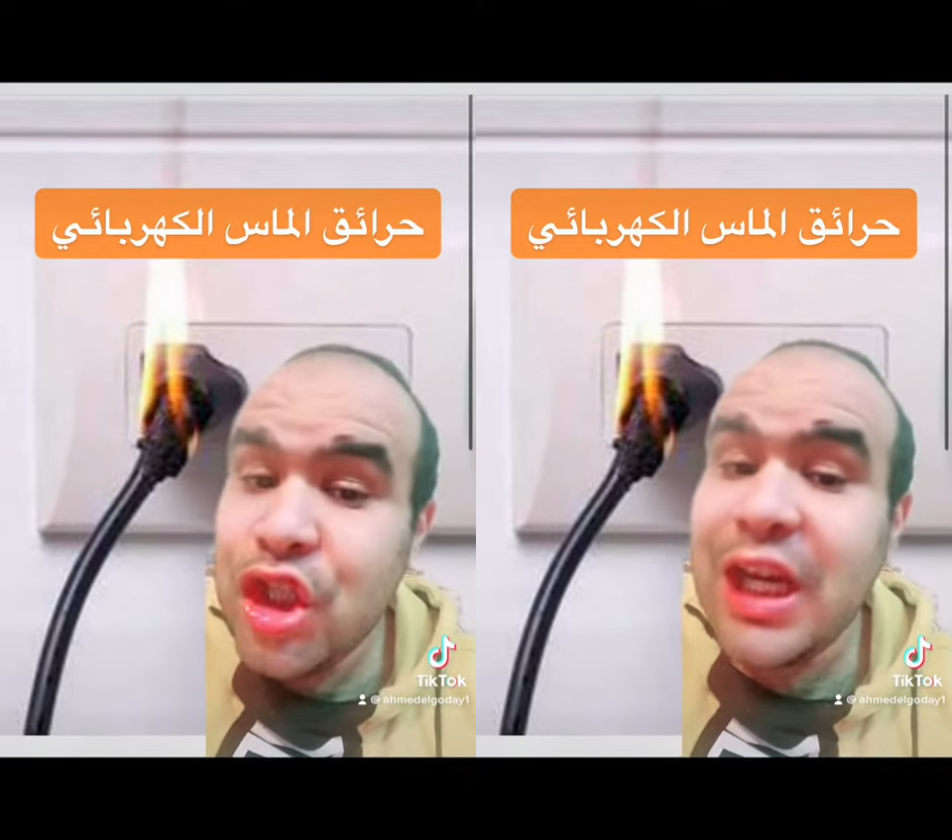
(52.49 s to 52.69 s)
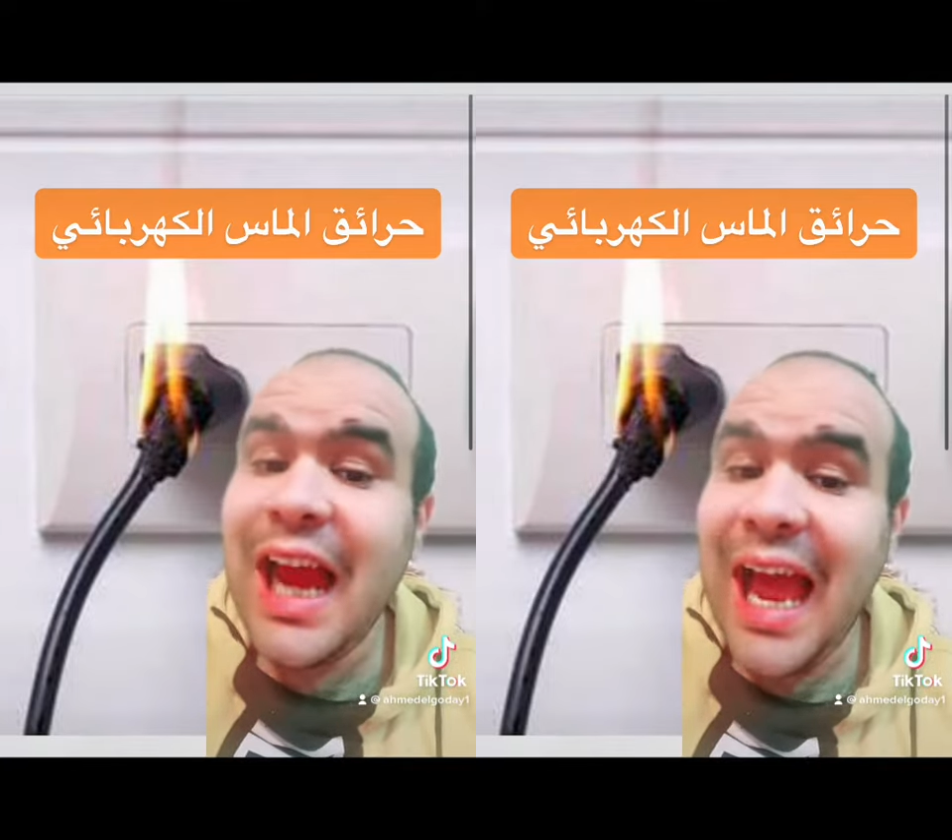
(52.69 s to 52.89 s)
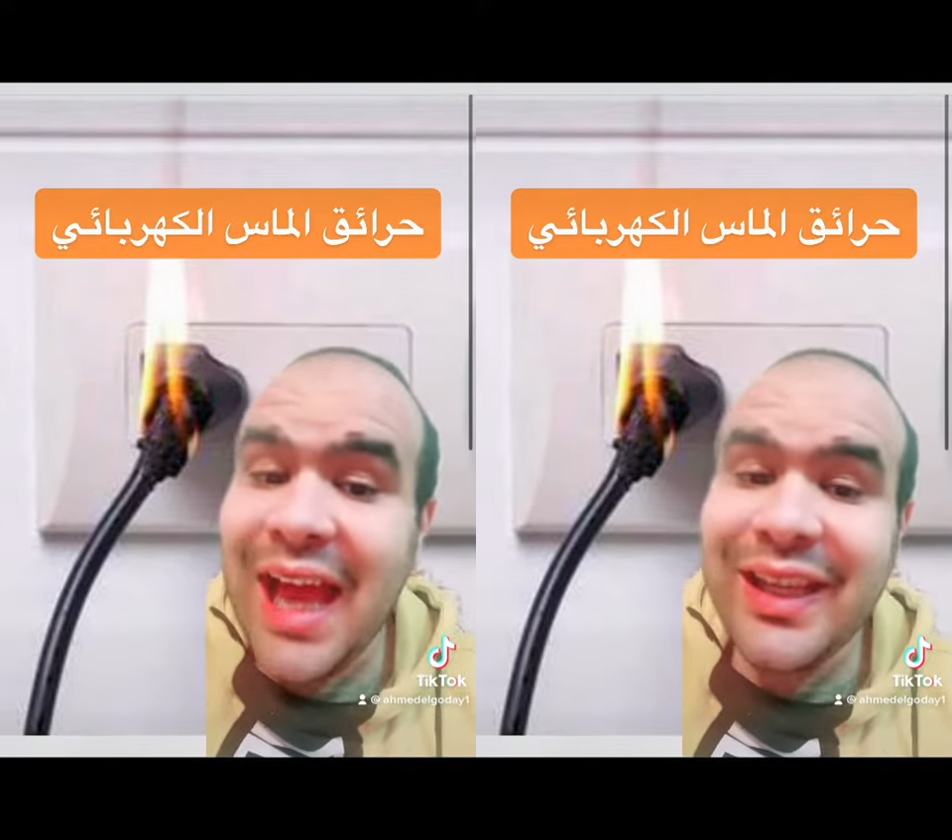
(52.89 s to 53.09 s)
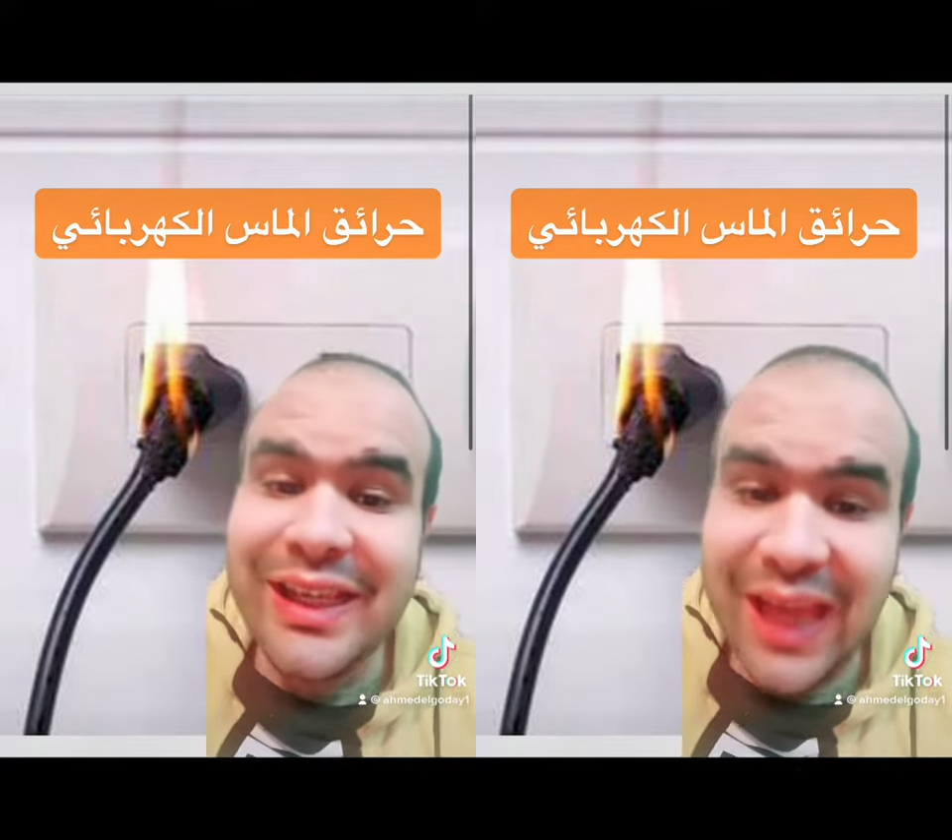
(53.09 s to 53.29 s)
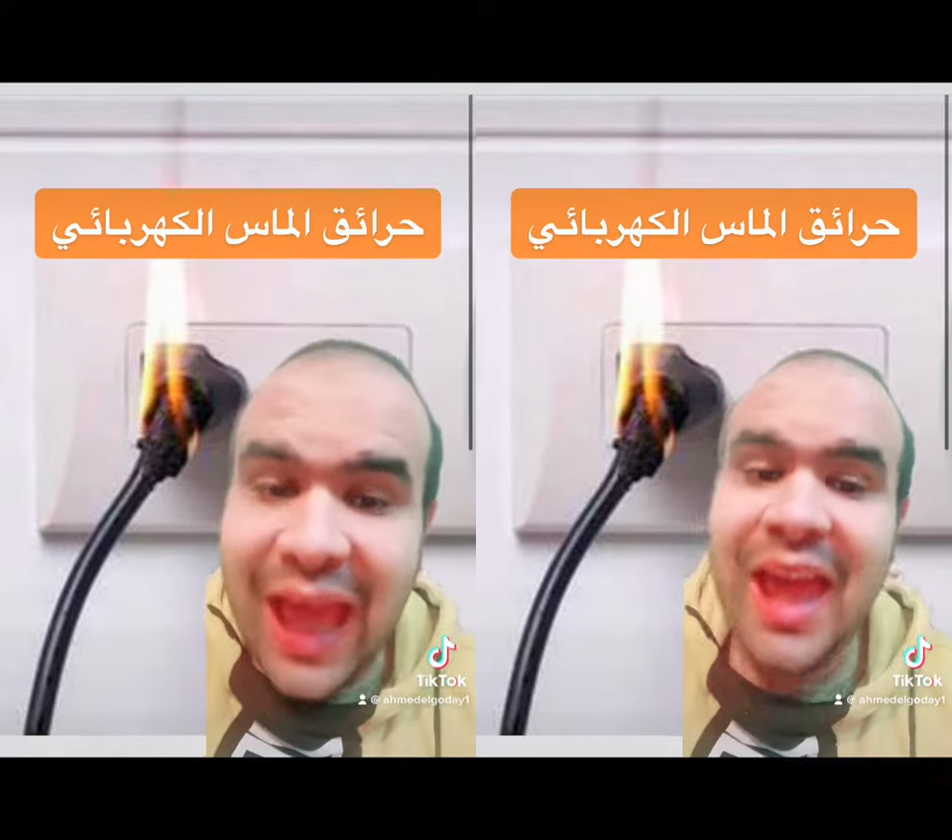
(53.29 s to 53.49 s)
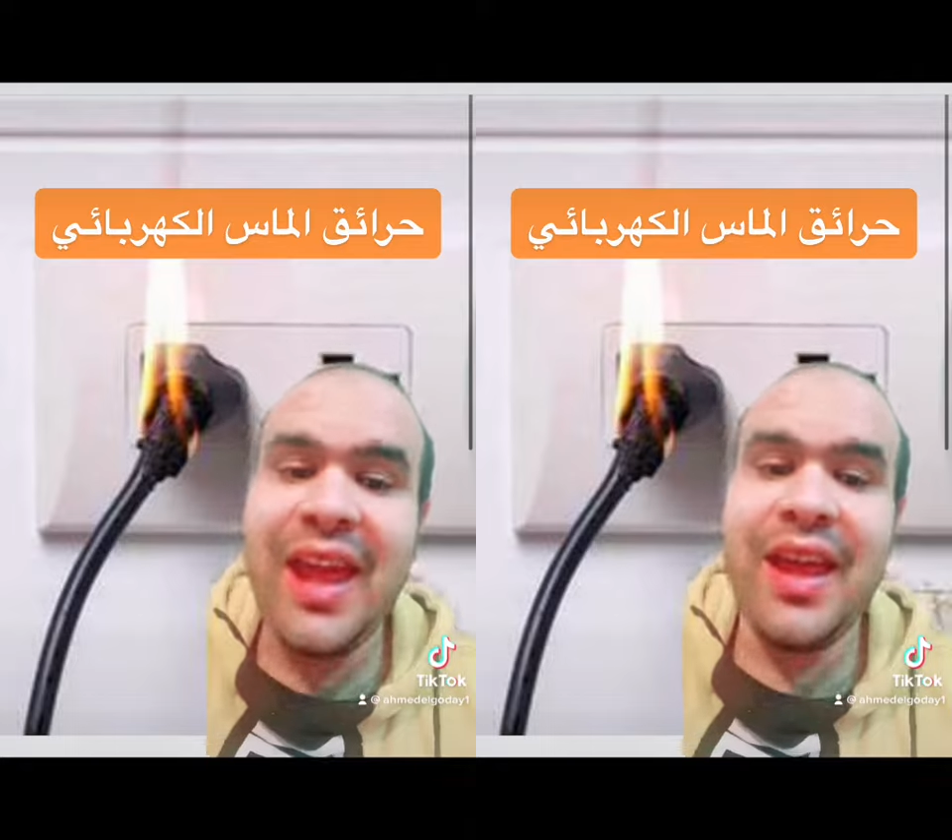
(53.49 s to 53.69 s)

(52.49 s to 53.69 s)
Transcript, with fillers: الحريقه